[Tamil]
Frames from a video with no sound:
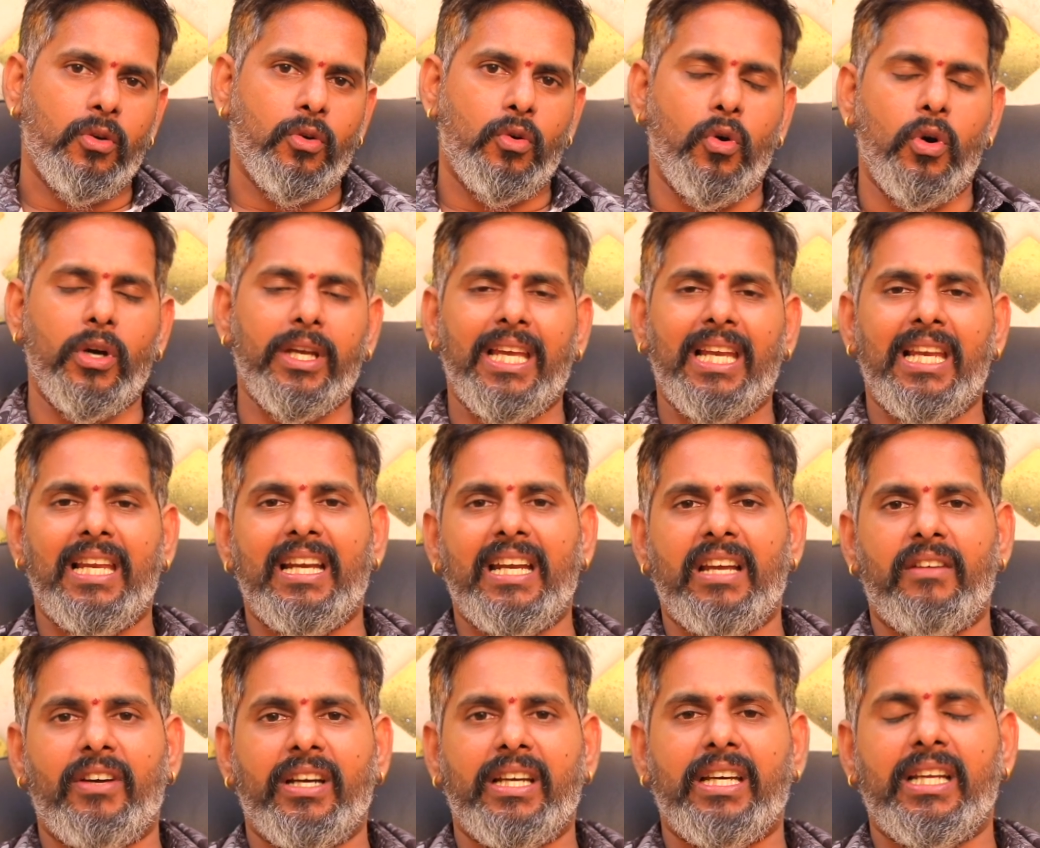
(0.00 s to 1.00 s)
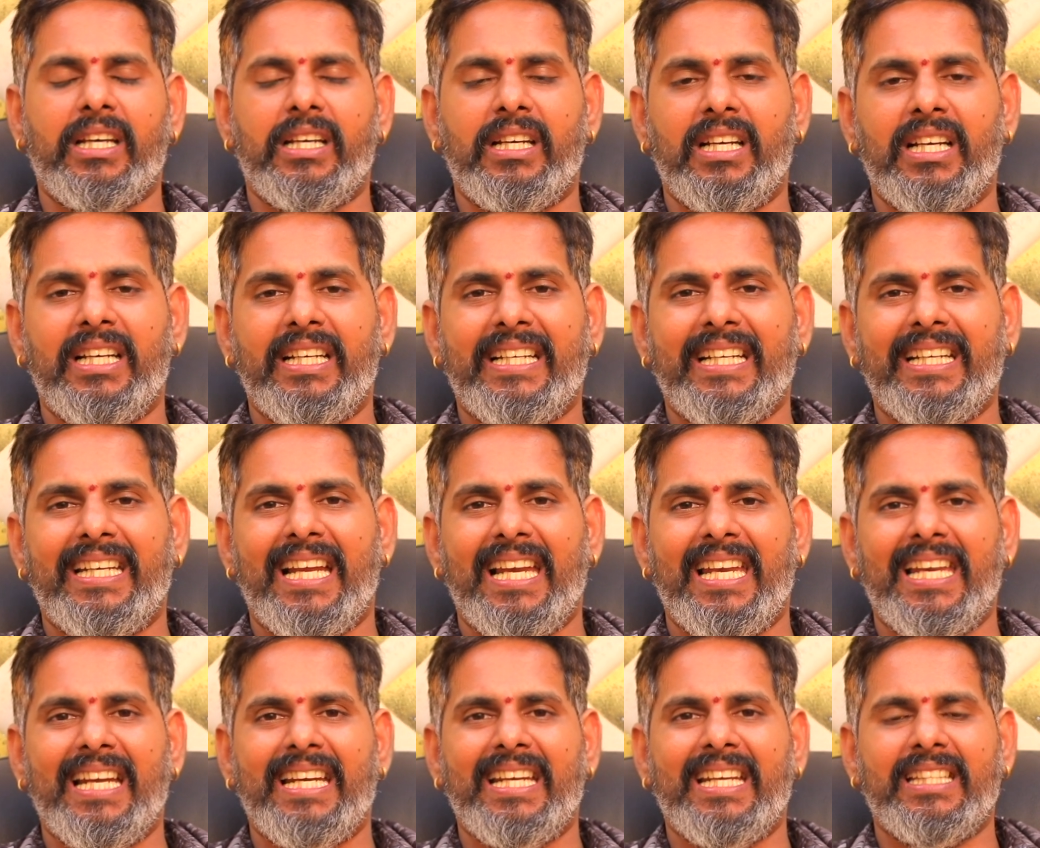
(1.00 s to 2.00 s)
கோயிலில் நவகிரகங்களுக்கு
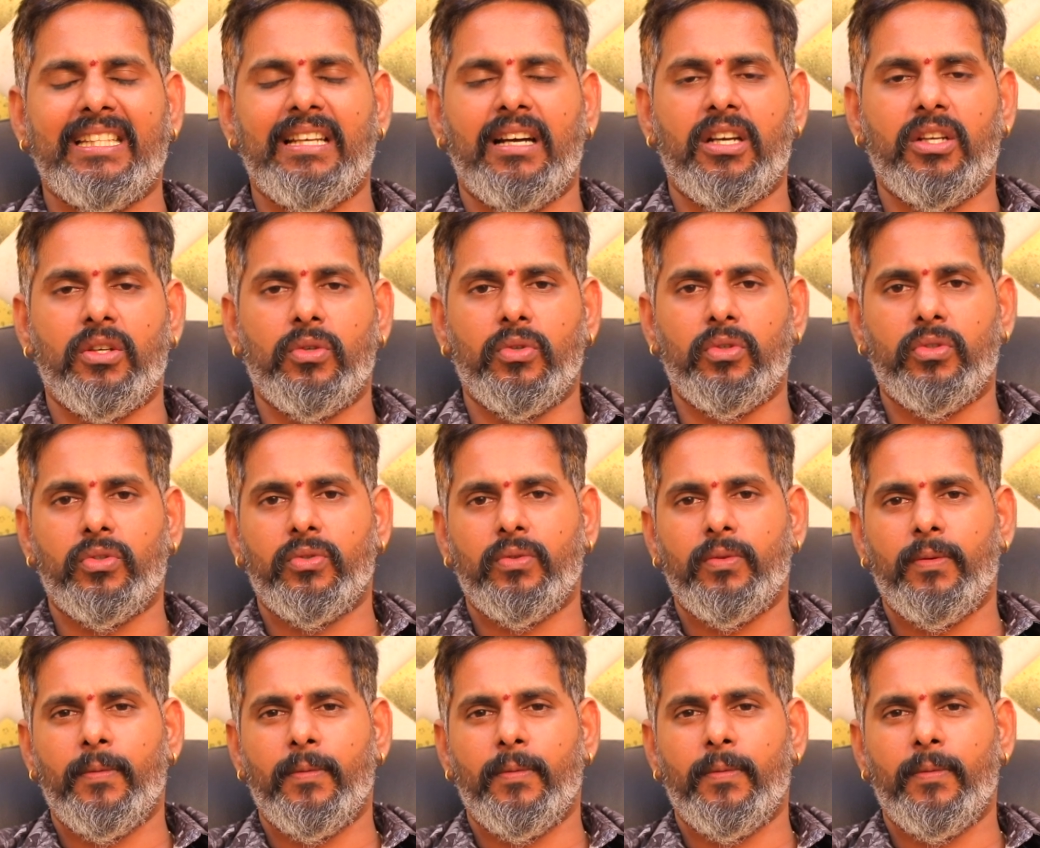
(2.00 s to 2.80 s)
நல்லெண்ணெய் தானம் கொடுக்கும்